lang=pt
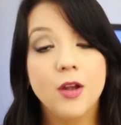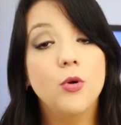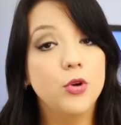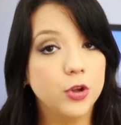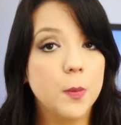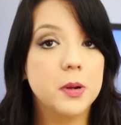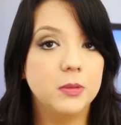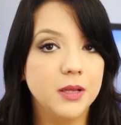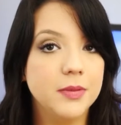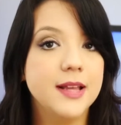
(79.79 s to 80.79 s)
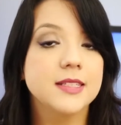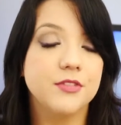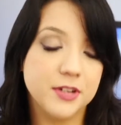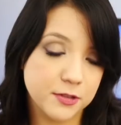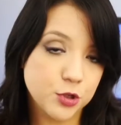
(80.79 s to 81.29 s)
O único problema é essa
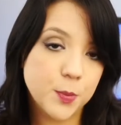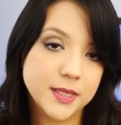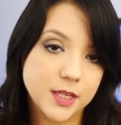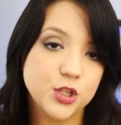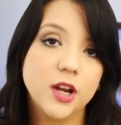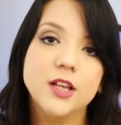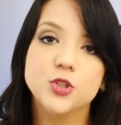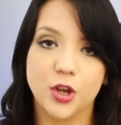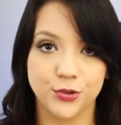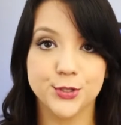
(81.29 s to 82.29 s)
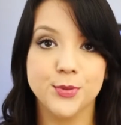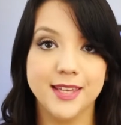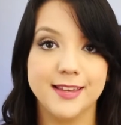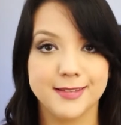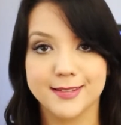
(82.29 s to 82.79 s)
versão de PC chegar só em
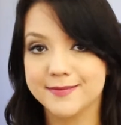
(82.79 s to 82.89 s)
2015.